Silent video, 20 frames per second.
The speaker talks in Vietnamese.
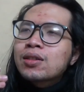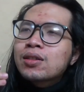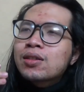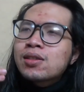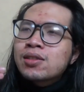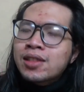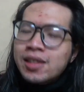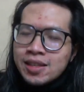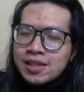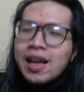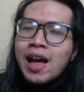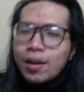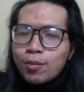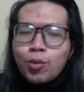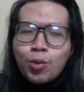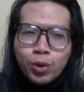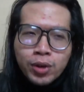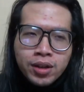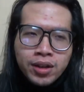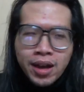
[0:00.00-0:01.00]
sẽ sai
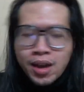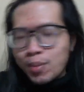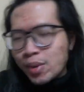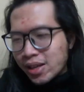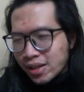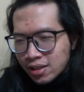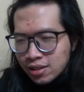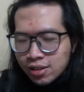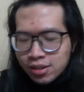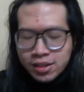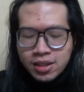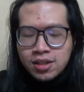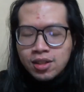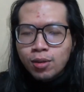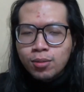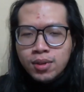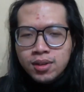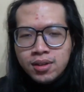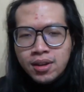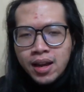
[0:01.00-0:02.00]
mùi như này mình ngửi thấy
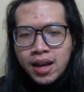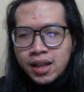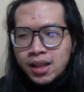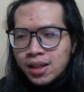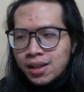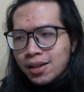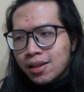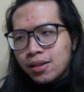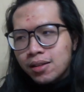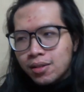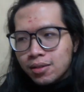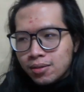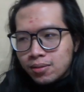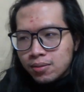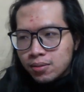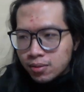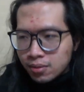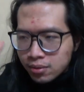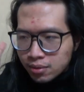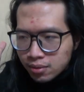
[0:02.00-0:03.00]
giống như này thì
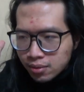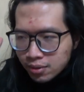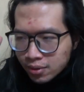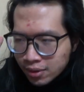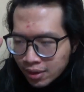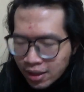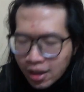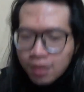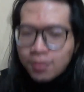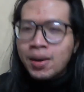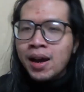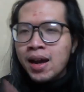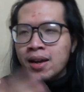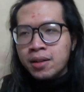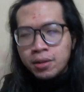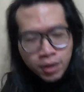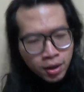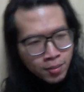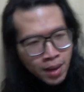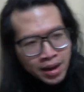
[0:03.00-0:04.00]
các bạn
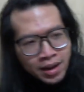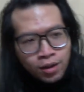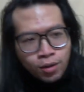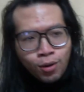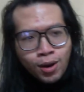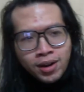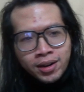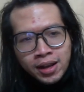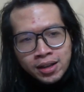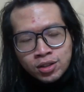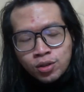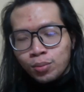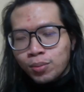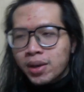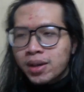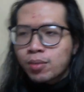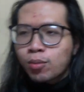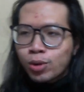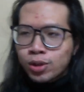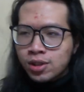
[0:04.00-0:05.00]
nếu các bạn là có hoàn cảnh giống
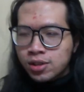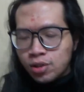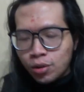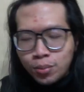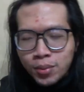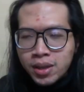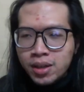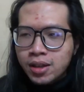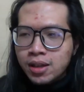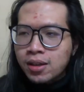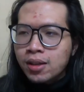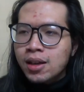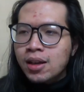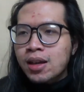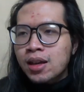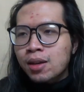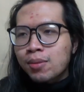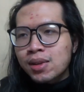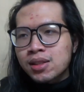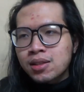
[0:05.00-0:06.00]
mình môi trường giống mình thì
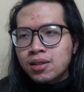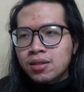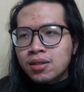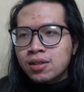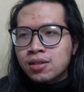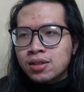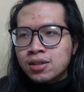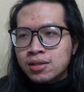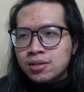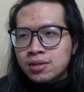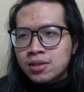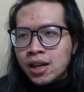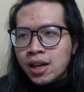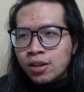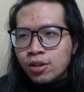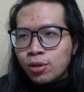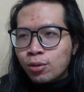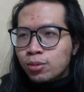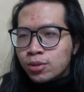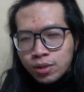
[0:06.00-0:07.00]
các bạn sẽ ngửi ra
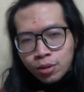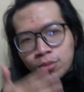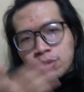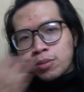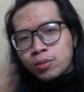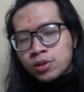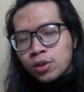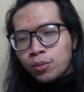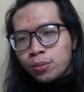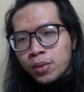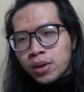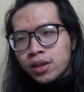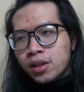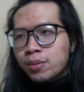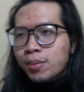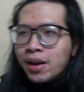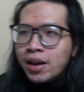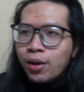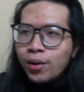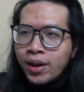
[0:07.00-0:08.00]
cũng giống giống mình
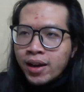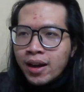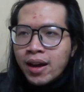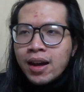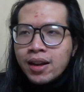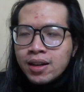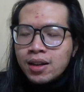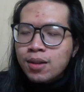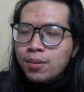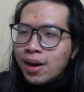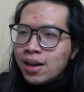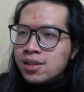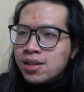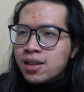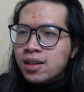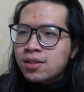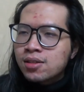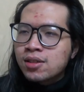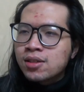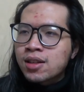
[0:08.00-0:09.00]
nhưng bạn nào khác thì các bạn sẽ
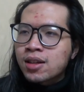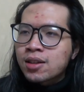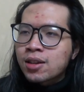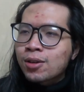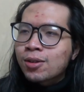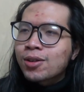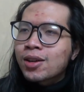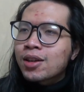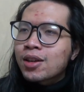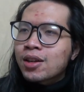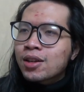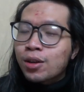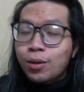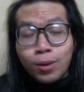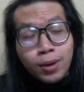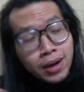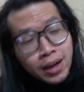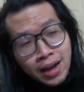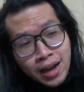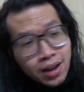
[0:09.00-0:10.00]
ngửi ra kiểu kiểu
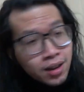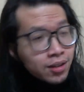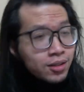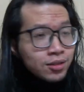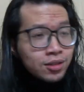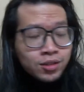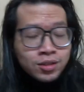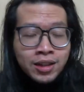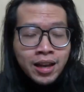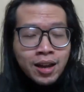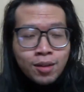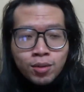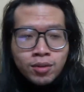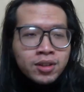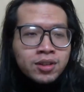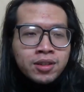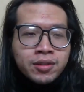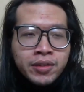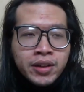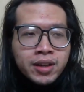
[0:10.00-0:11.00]
khác rõ ràng
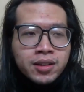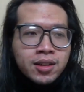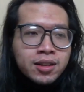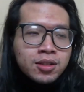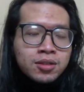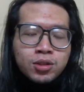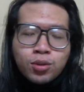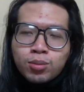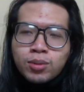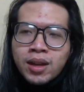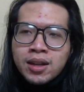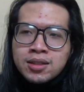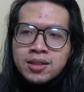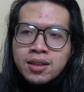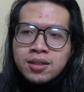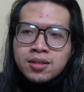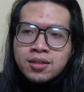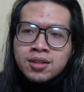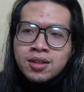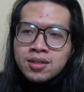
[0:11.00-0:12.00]
như vậy thì chúng ta
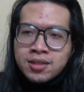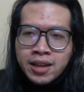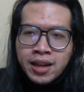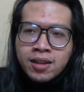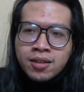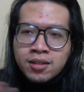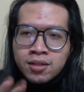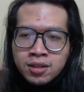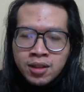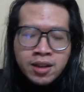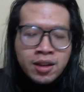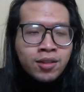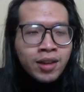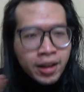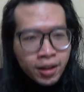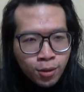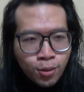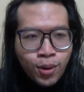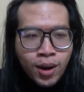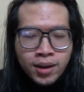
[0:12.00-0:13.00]
sẽ nhận xét như thế nó
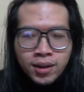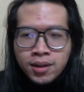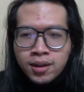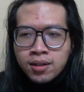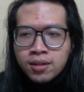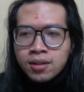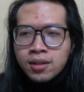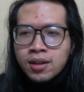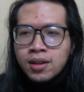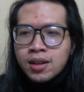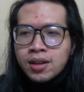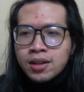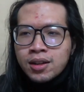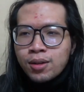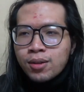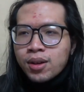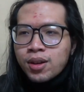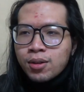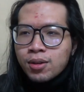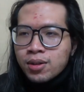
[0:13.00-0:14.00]
khách quan hơn
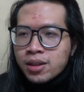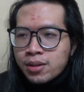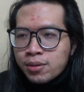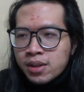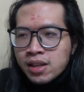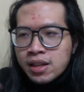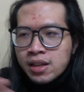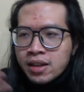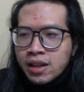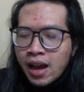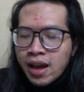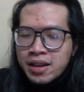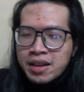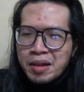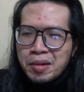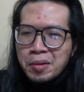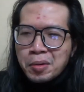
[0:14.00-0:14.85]
theo kiểu đi đi cãi nhau